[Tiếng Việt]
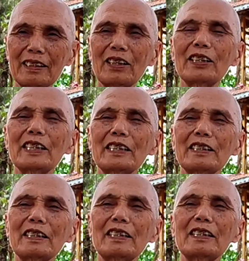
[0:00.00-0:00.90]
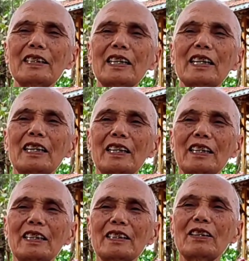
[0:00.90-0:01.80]
tôi xin
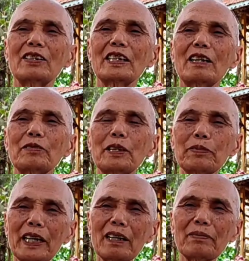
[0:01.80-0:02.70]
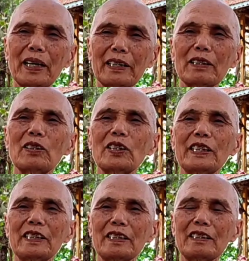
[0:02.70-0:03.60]
à, tôi không dám chắc mà
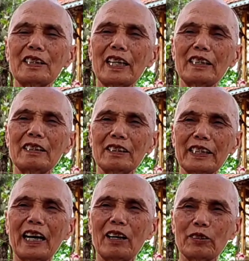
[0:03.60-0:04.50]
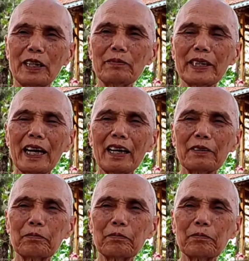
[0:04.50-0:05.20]
tôi có thể dựa vào dám chắc